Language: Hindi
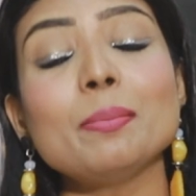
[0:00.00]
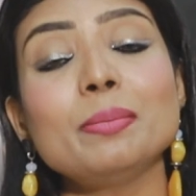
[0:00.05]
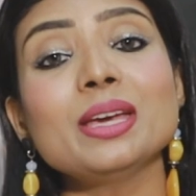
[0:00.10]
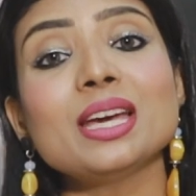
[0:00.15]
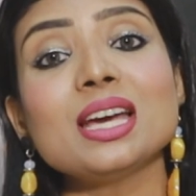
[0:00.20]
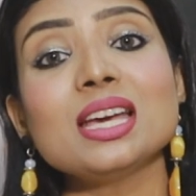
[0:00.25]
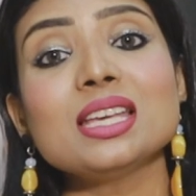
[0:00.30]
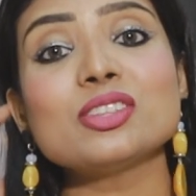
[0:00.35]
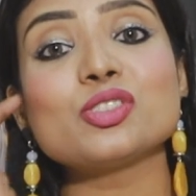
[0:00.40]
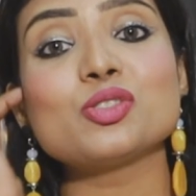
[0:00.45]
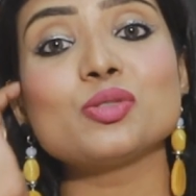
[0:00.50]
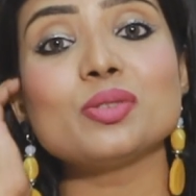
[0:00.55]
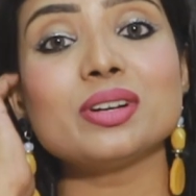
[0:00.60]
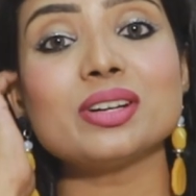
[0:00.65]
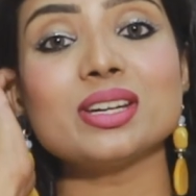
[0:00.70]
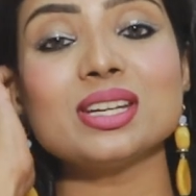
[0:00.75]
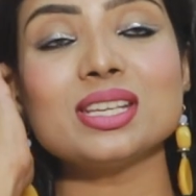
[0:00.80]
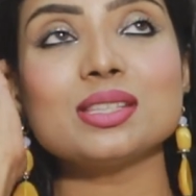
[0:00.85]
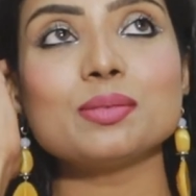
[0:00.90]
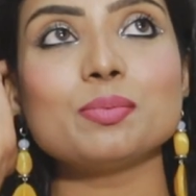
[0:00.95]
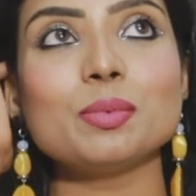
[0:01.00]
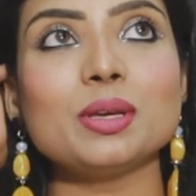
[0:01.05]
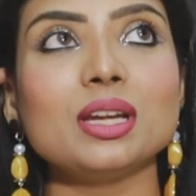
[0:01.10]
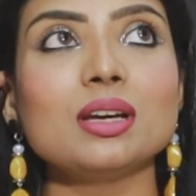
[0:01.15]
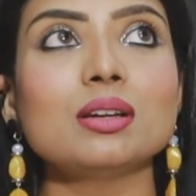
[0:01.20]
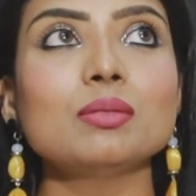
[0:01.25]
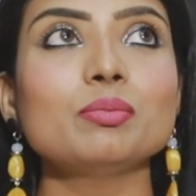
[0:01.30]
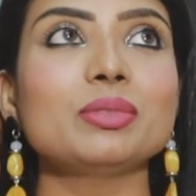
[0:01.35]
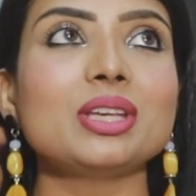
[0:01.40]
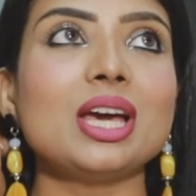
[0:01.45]
अभी गई ज्वेलरीज में
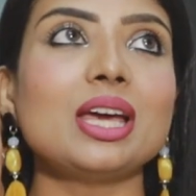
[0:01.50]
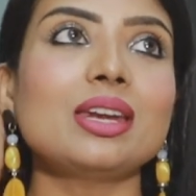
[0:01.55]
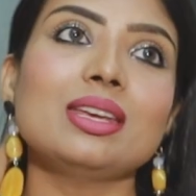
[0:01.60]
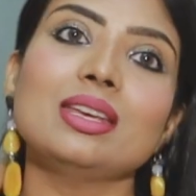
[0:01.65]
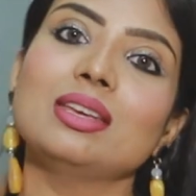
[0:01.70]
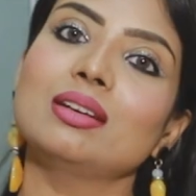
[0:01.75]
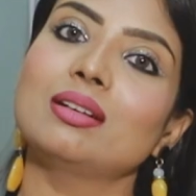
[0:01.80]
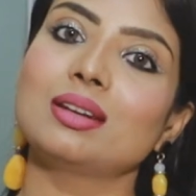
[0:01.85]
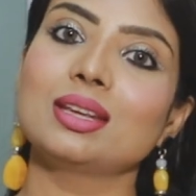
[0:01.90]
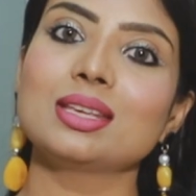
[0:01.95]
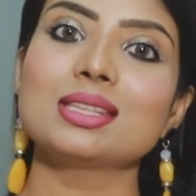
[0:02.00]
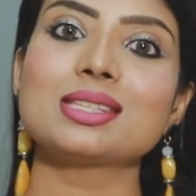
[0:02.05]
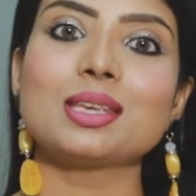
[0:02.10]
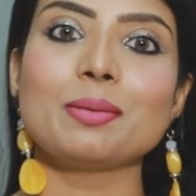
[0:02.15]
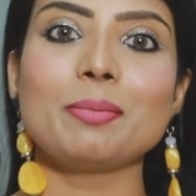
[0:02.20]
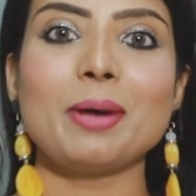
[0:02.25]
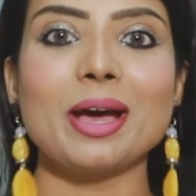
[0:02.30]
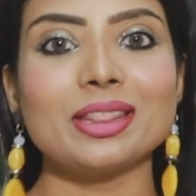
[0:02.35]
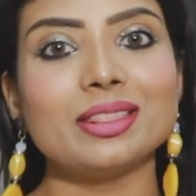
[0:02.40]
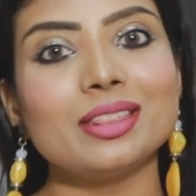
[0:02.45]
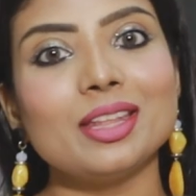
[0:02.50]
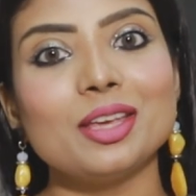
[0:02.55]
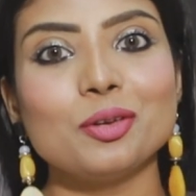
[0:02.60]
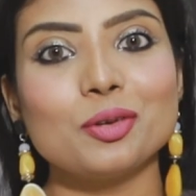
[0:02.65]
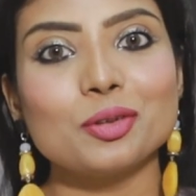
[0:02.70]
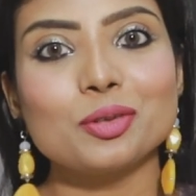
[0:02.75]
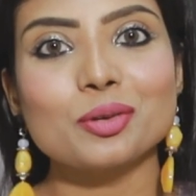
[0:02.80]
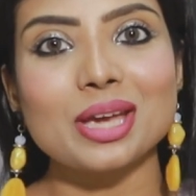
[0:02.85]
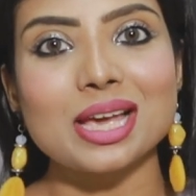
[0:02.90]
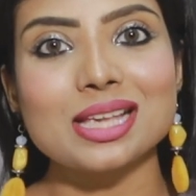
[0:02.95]
ना यार इयर की बात
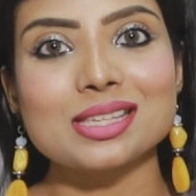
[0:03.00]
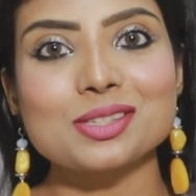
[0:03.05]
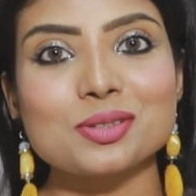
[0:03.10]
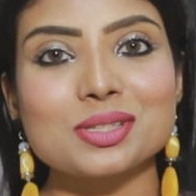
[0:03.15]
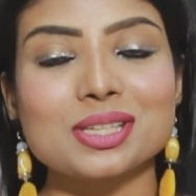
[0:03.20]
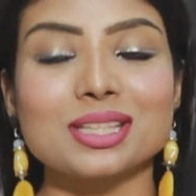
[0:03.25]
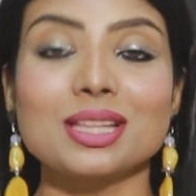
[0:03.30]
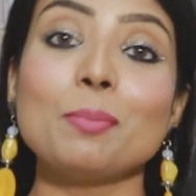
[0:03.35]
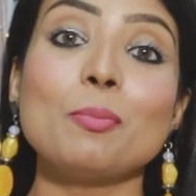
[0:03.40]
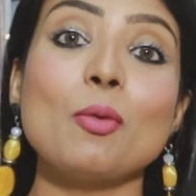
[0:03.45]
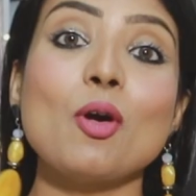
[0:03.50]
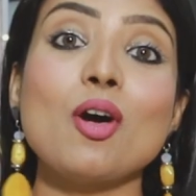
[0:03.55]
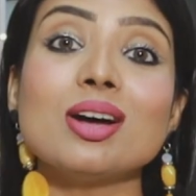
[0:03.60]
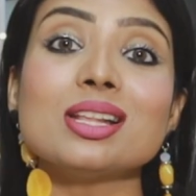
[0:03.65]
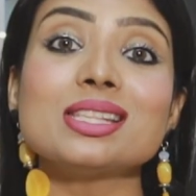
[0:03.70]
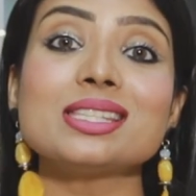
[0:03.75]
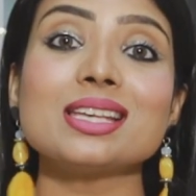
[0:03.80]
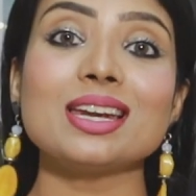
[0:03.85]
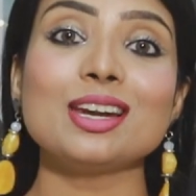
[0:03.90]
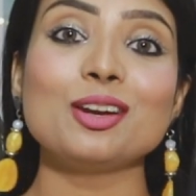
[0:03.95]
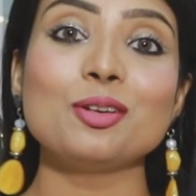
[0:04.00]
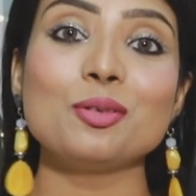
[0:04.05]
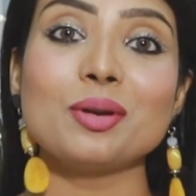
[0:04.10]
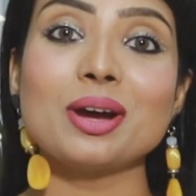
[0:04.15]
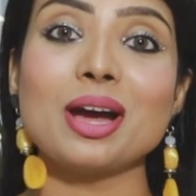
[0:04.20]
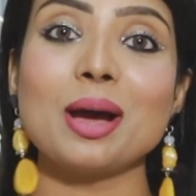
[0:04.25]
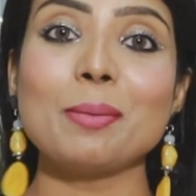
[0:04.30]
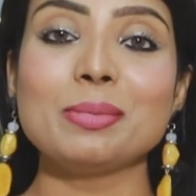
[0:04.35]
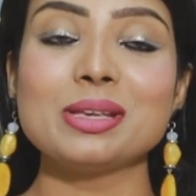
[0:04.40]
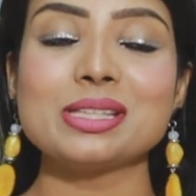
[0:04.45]
नहीं हो तो कैसे हो सकता है बहुत सारे
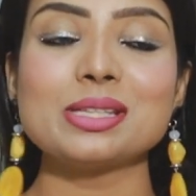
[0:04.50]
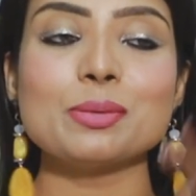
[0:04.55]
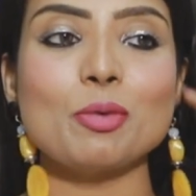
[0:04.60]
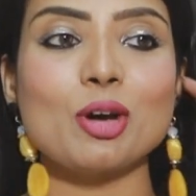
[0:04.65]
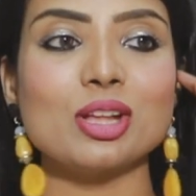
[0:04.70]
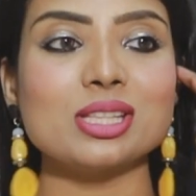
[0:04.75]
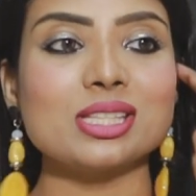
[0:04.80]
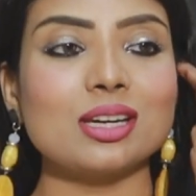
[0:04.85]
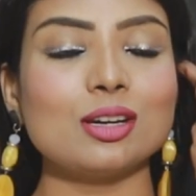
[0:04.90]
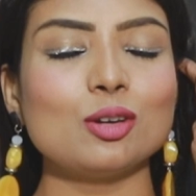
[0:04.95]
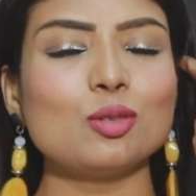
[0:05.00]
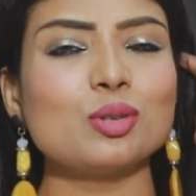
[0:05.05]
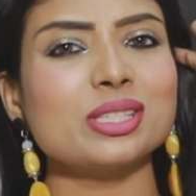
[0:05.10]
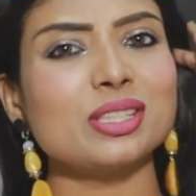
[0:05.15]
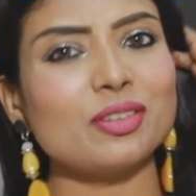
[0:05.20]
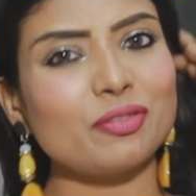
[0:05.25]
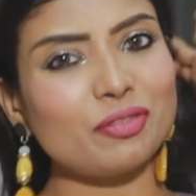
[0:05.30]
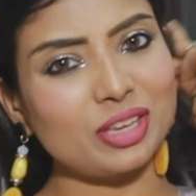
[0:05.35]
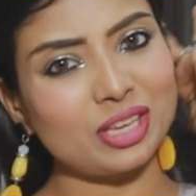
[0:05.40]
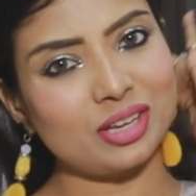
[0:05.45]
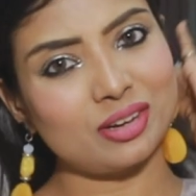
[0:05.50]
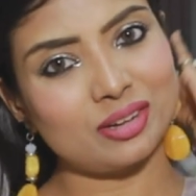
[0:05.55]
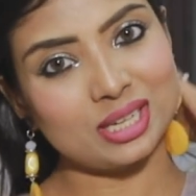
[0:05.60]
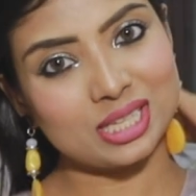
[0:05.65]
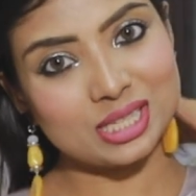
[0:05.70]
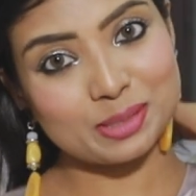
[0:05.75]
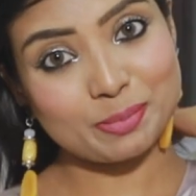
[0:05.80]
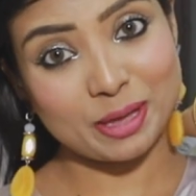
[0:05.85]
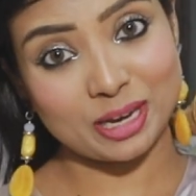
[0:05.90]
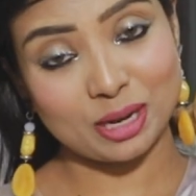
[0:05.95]
लोग हम में से बहुत सारे लोग सिर्फ
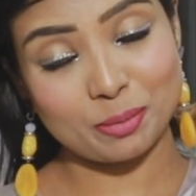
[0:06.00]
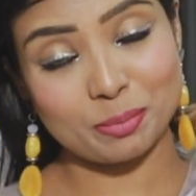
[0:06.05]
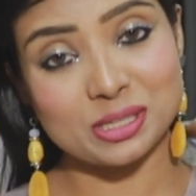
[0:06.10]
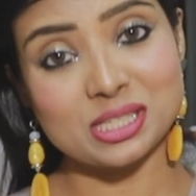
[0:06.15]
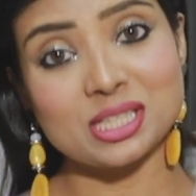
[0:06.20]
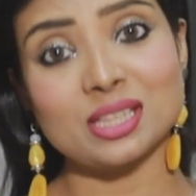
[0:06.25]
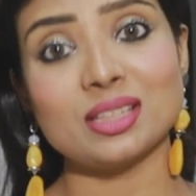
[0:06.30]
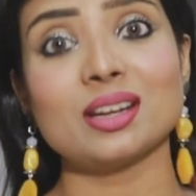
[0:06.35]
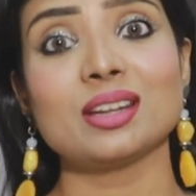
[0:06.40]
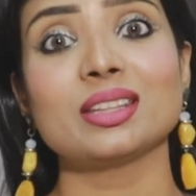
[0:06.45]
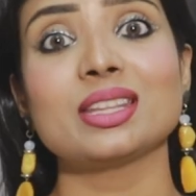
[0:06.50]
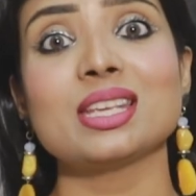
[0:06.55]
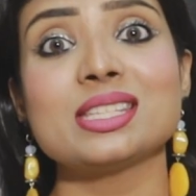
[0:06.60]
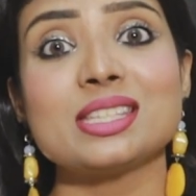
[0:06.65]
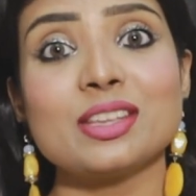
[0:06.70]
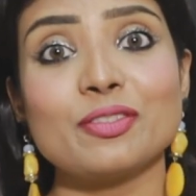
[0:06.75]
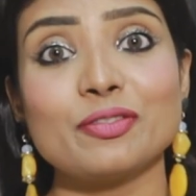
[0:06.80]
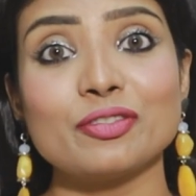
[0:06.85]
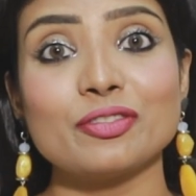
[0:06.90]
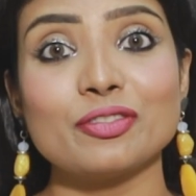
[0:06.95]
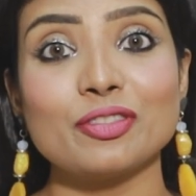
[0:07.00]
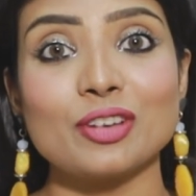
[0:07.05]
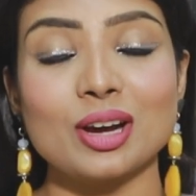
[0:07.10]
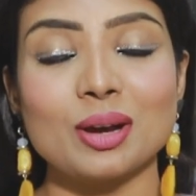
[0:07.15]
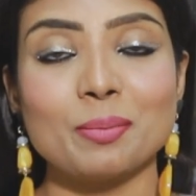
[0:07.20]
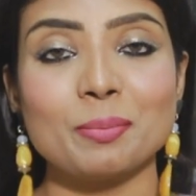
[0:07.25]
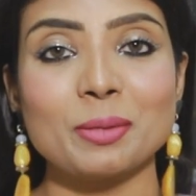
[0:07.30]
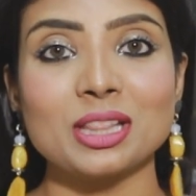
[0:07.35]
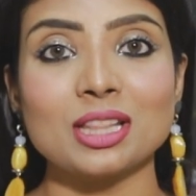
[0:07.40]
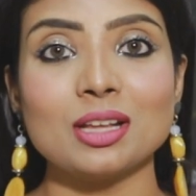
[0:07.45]
इयर पहनना पसंद करते हैं सिर्फ
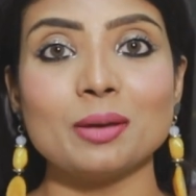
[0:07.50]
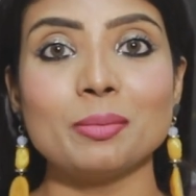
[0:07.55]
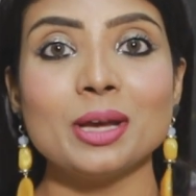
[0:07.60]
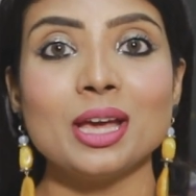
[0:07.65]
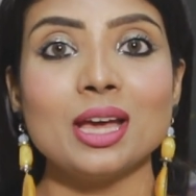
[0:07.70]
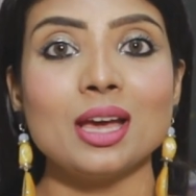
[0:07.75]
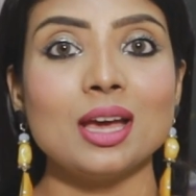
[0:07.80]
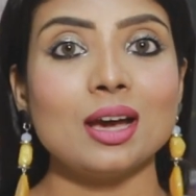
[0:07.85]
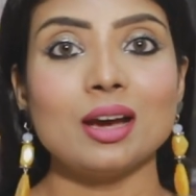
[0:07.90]
आ, मतलब